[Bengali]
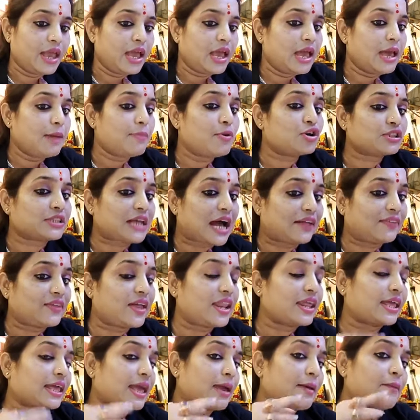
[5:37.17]
এবং
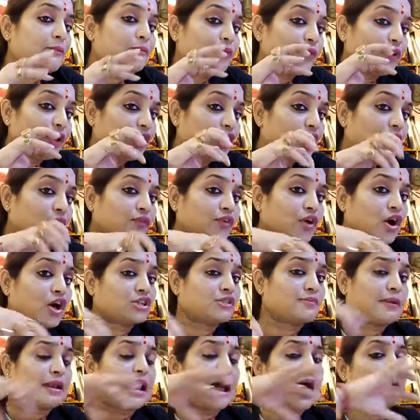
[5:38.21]
তাদেরকে ফ্রি অফ কস্ট
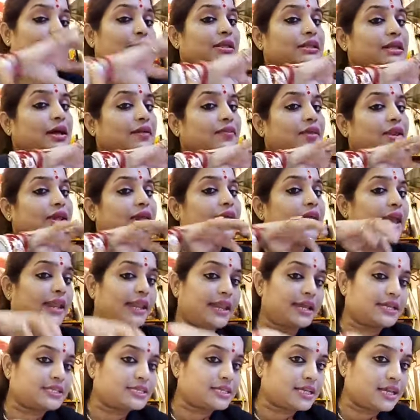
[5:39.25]
মানে আমি তাদেরকে
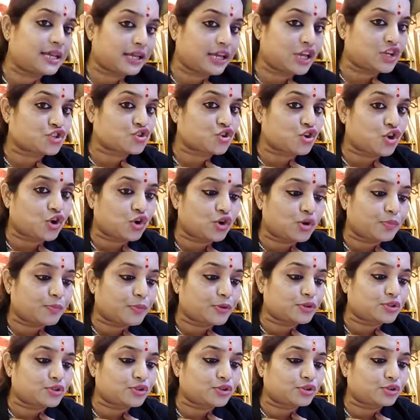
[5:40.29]
এনেছি কৃষ্ণনগর
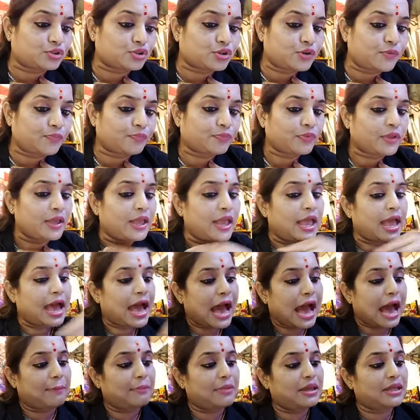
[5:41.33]
পর্যন্ত
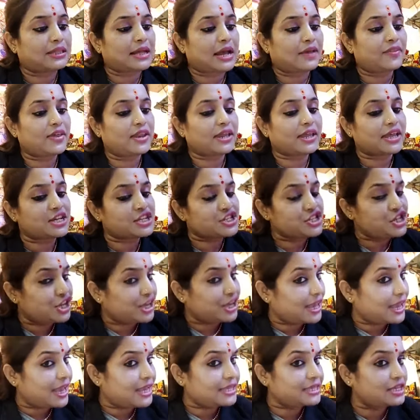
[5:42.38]
আমি তাদেরকে
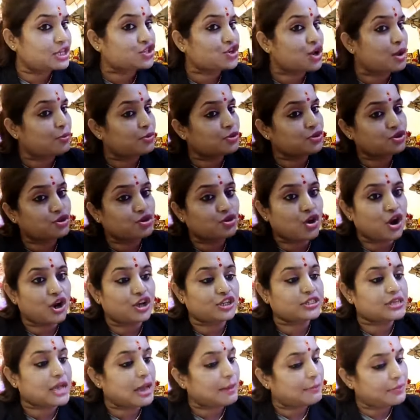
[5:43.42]
শিখিয়েছি সমস্ত খরচা
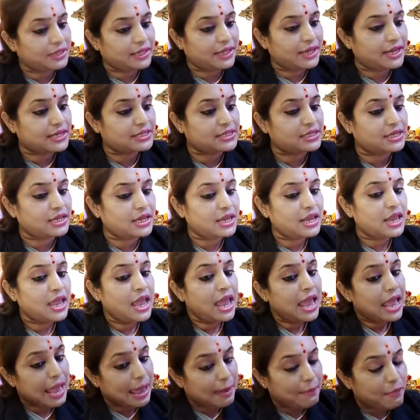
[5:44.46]
আমি দিয়েছি
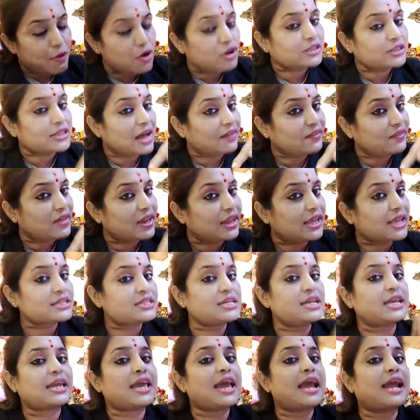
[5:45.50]
এবং তাদেরকে
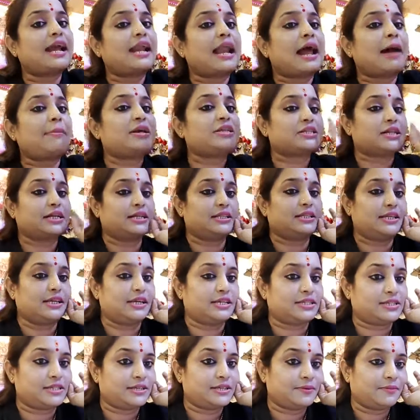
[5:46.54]
শিখিয়ে গ্রামে ছেড়ে
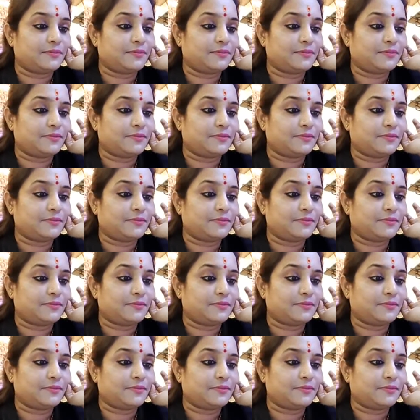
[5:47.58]
দিয়েছি